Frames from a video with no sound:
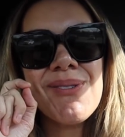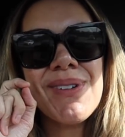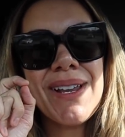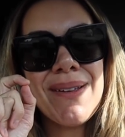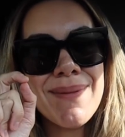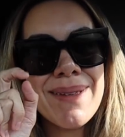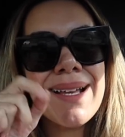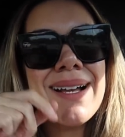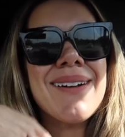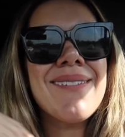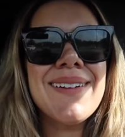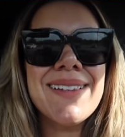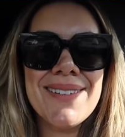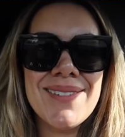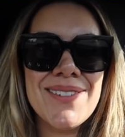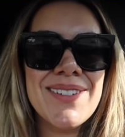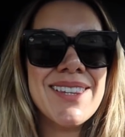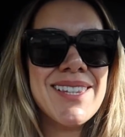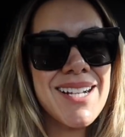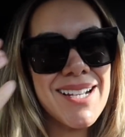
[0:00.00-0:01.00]
Una amiga
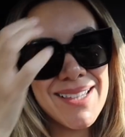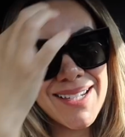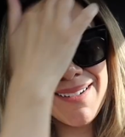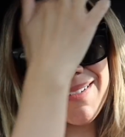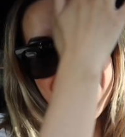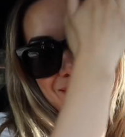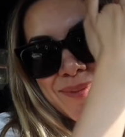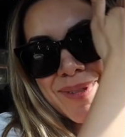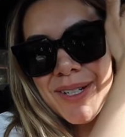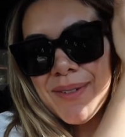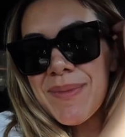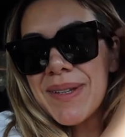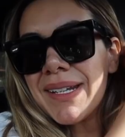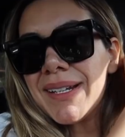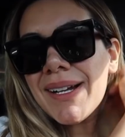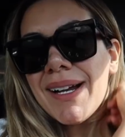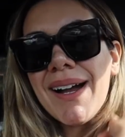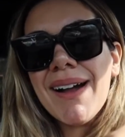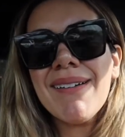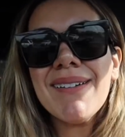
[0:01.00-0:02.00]
cuando entré al trabajo me dijo, mira,
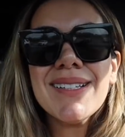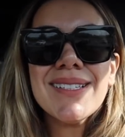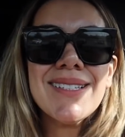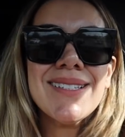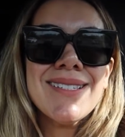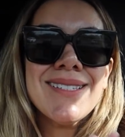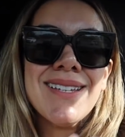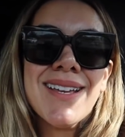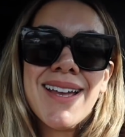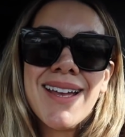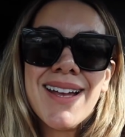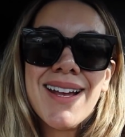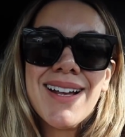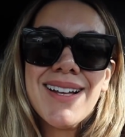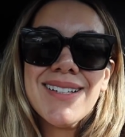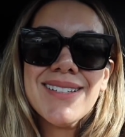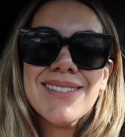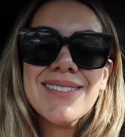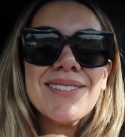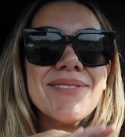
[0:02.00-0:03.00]
a veces
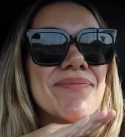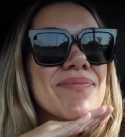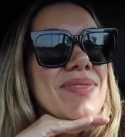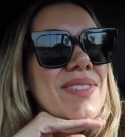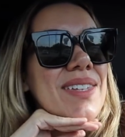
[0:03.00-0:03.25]
llegas